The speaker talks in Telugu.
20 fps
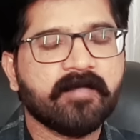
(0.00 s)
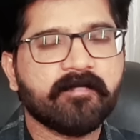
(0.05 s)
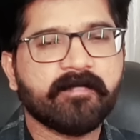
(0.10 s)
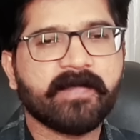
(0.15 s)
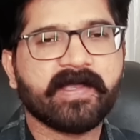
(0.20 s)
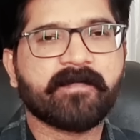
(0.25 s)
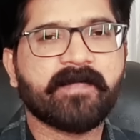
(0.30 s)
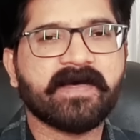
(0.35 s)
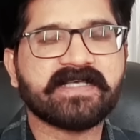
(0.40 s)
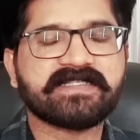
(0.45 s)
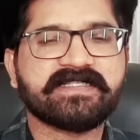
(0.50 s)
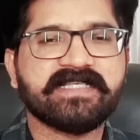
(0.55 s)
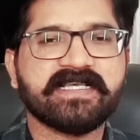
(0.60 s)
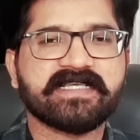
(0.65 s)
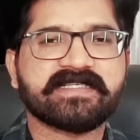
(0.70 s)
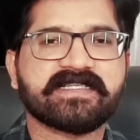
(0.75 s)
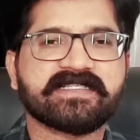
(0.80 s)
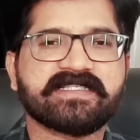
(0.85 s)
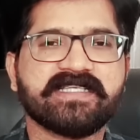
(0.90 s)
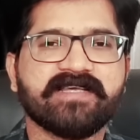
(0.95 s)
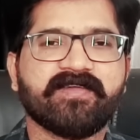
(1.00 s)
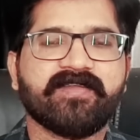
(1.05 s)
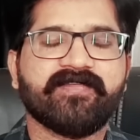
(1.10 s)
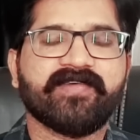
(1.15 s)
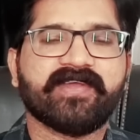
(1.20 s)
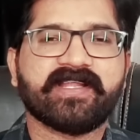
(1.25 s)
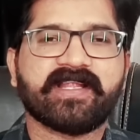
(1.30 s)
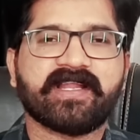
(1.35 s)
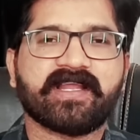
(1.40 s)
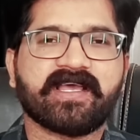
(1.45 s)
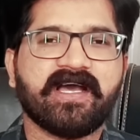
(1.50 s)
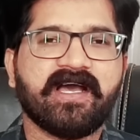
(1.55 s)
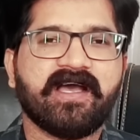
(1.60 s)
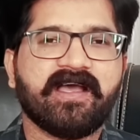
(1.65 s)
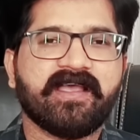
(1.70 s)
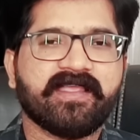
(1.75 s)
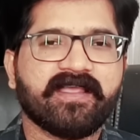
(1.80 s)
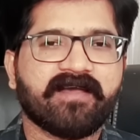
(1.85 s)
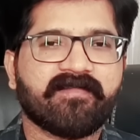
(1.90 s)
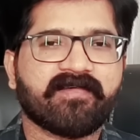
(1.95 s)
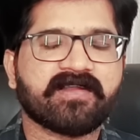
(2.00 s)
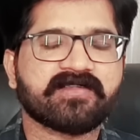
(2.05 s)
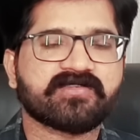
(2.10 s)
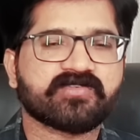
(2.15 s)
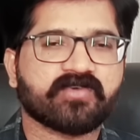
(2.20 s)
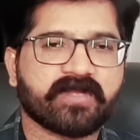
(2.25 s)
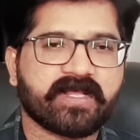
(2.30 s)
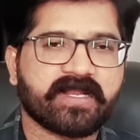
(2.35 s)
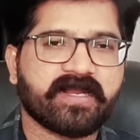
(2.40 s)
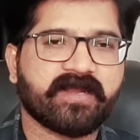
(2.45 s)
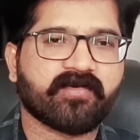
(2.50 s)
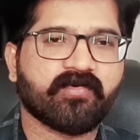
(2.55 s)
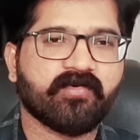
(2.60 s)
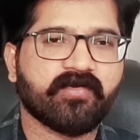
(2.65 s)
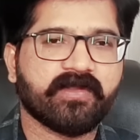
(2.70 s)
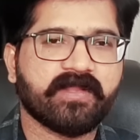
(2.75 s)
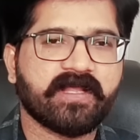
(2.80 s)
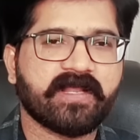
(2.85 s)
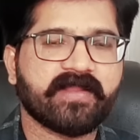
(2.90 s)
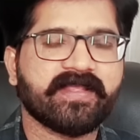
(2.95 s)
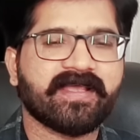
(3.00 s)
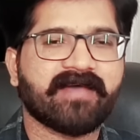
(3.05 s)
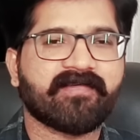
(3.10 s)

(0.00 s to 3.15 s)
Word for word: బిగ్ బాస్ సీజన్ సెవెన్ విన్నర్గా ఎవరిని చూడాలనుకుంటున్నారు